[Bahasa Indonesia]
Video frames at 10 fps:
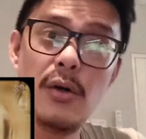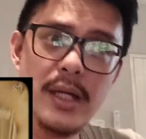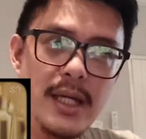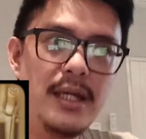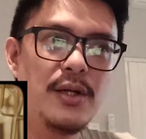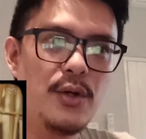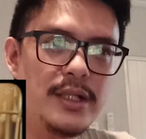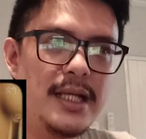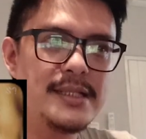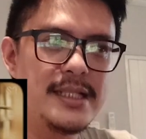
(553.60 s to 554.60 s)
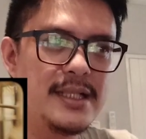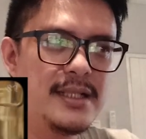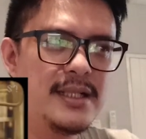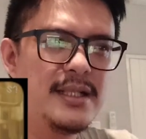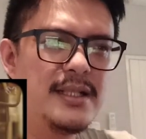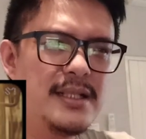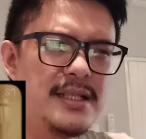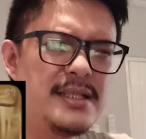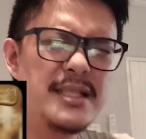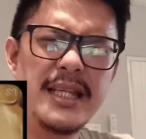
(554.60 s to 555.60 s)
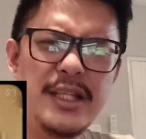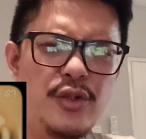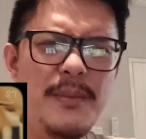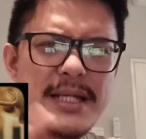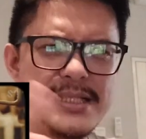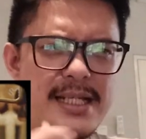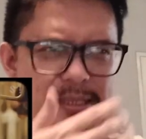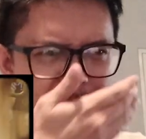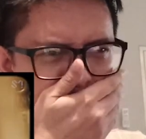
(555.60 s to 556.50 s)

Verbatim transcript: oke kornya asik seringnya juga manis guys